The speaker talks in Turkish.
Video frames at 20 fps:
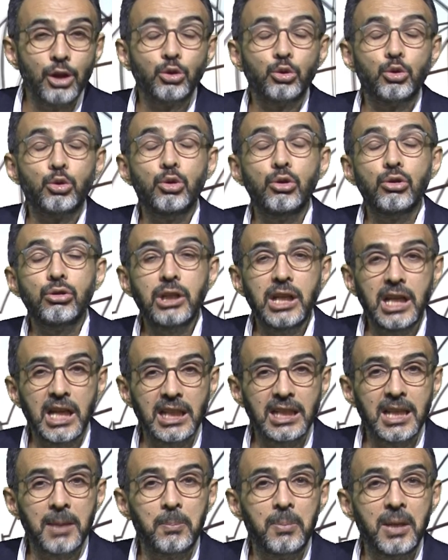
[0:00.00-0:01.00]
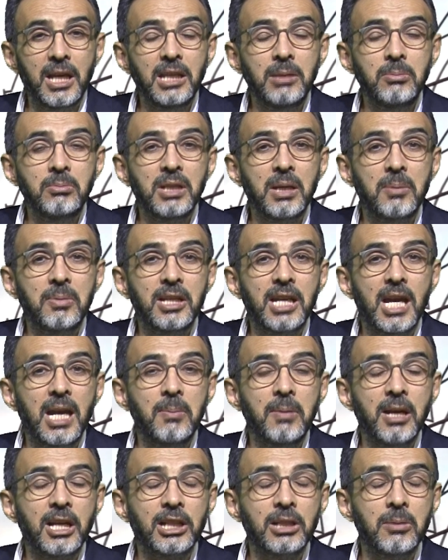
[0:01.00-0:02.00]
Türkiye'de benim de bir
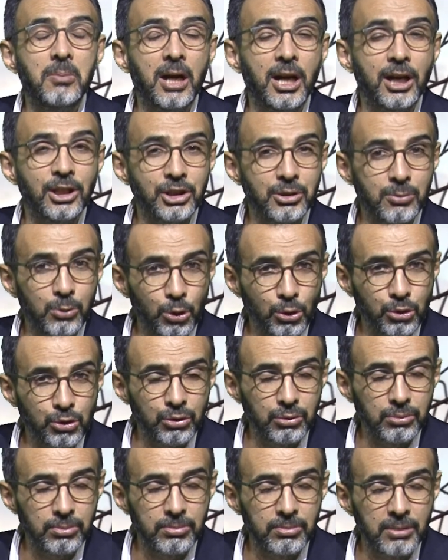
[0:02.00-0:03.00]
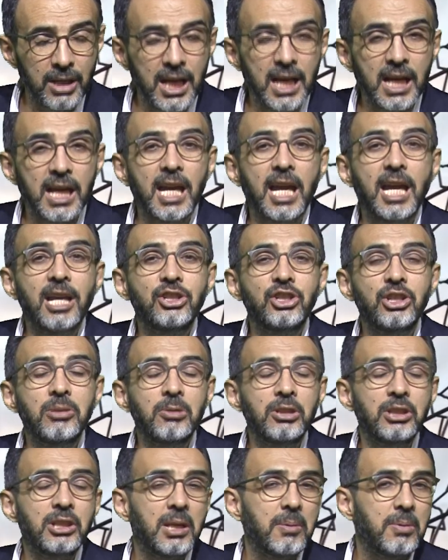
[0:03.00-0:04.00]
emekli maaşım olsun.
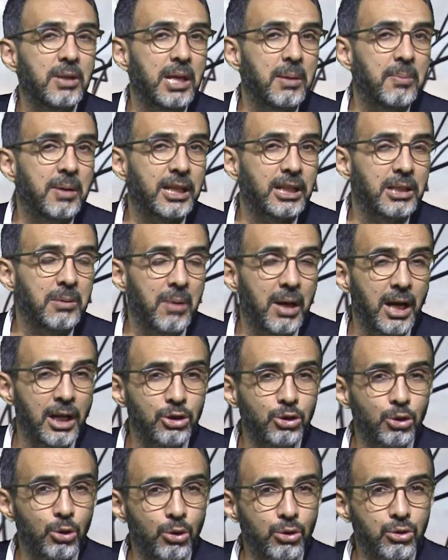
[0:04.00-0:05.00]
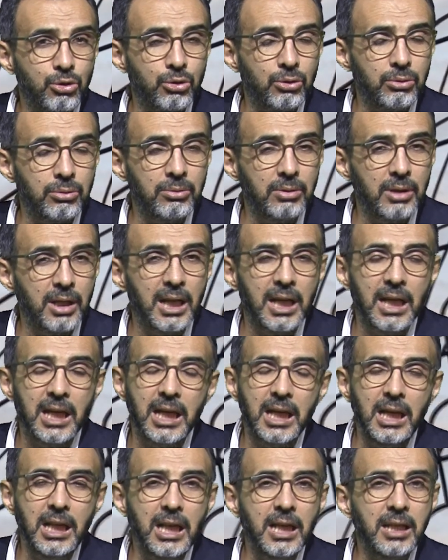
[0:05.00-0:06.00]
Eşimin de bir emekli maaşı olsun.
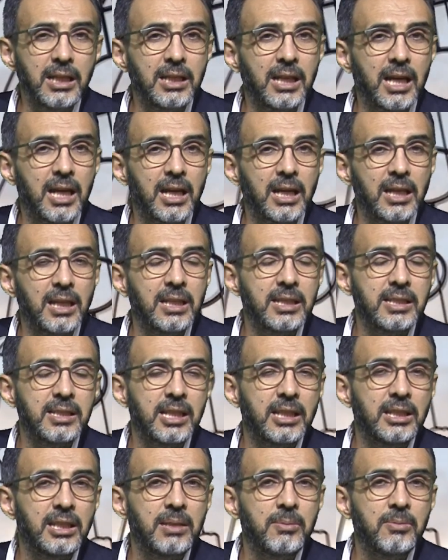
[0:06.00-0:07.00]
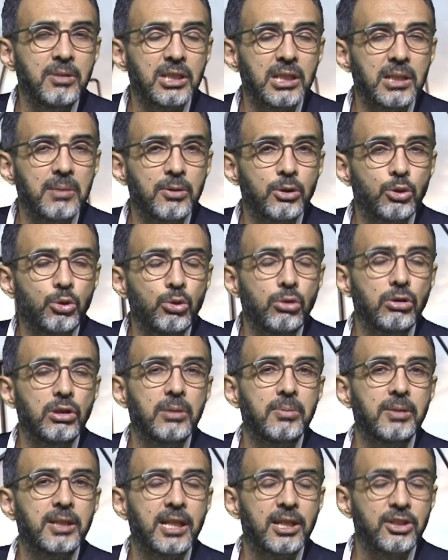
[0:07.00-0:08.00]
İleride istediğimiz gibi gül
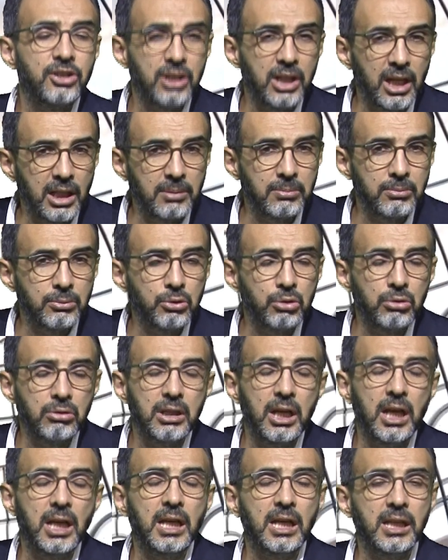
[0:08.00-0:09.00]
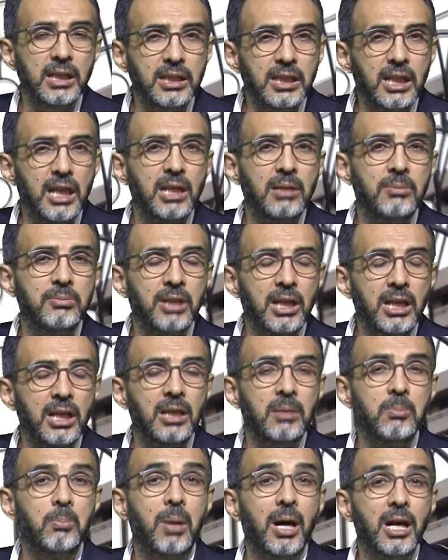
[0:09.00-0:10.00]
gibi geçinelim, Türkiye'ye gidelim,
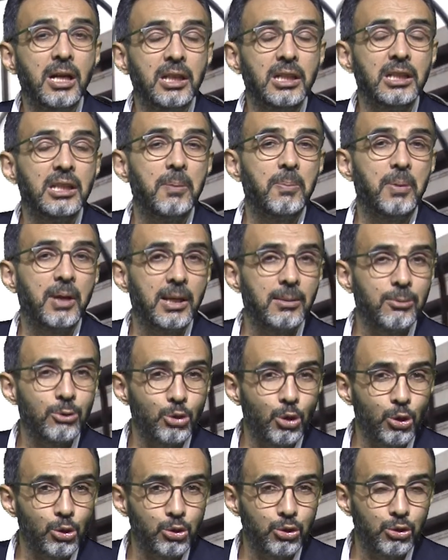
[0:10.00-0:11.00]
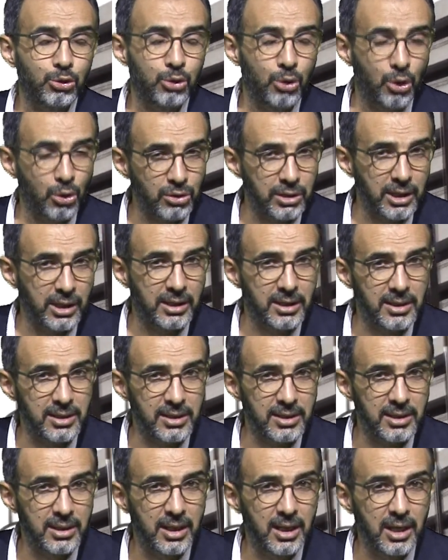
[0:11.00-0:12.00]
gelelim, bankada paramız olsun
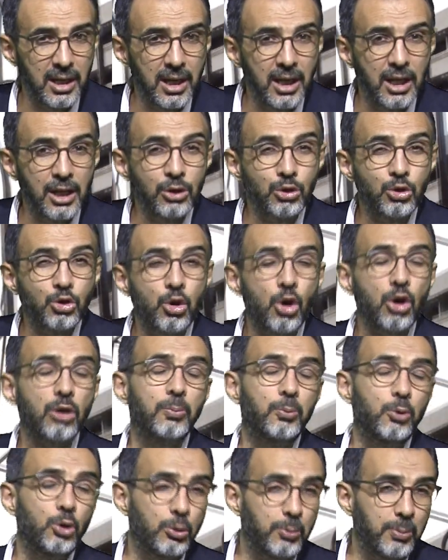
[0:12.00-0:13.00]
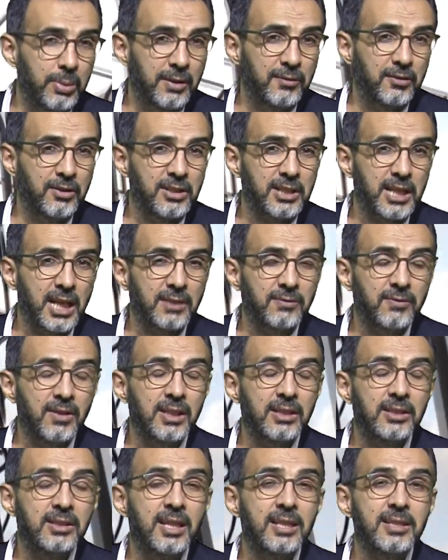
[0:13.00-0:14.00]
diyorsanız çok büyük bir fırsat var.